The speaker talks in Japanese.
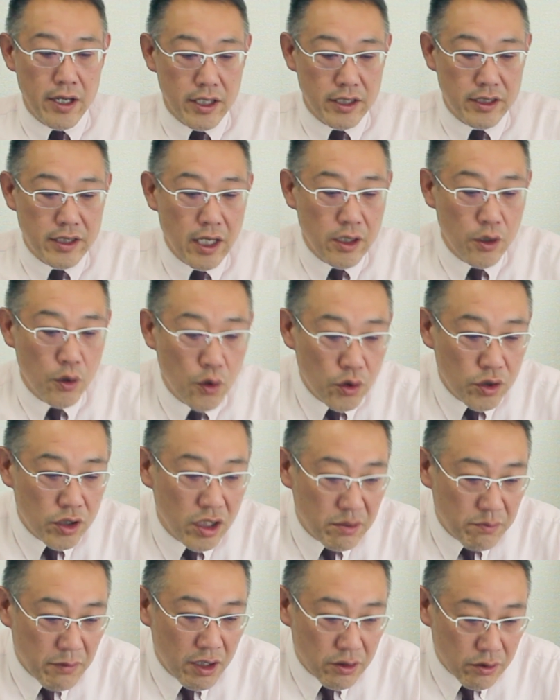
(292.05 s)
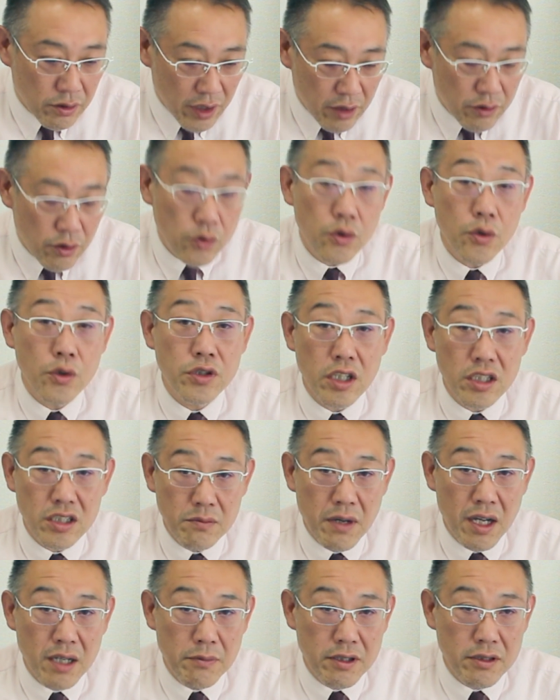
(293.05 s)
下に下ろしてしまうとね、粗相してし
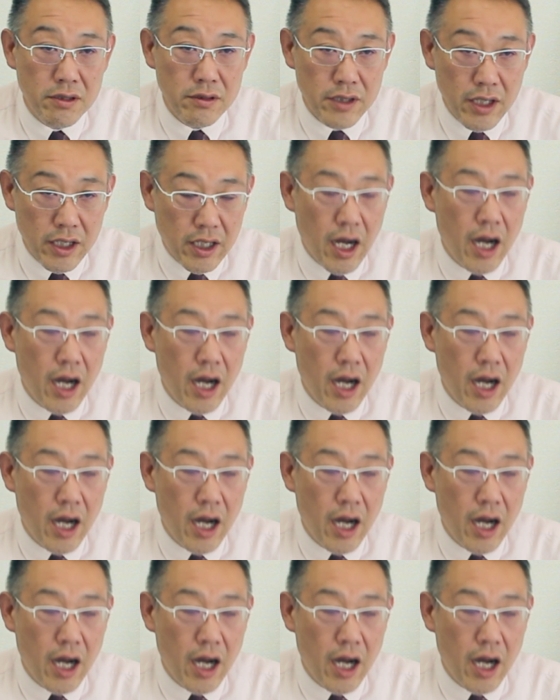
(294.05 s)
まいますんで、